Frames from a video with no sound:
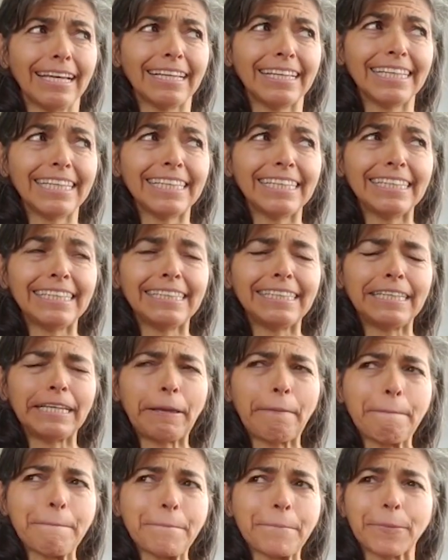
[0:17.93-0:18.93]

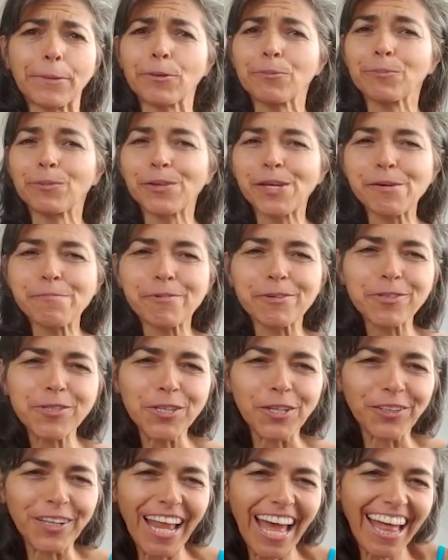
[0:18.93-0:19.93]
Y estoy muy
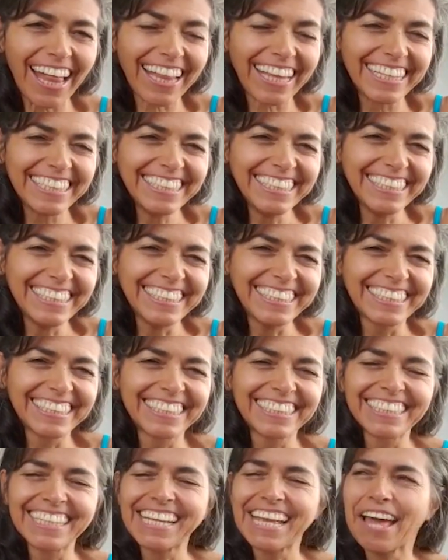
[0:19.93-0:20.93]
emocionada
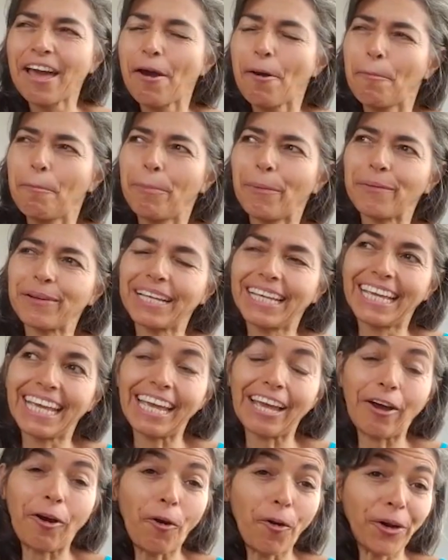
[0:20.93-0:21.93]

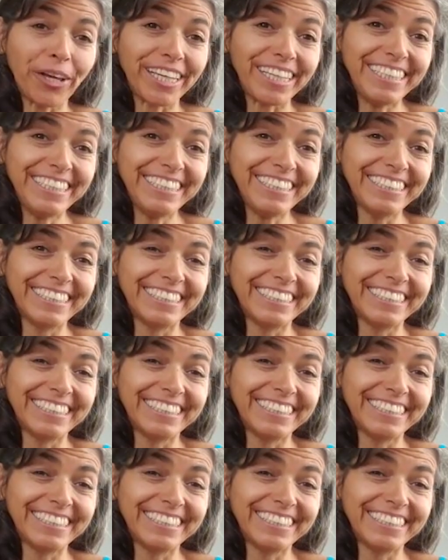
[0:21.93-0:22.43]
porque hoy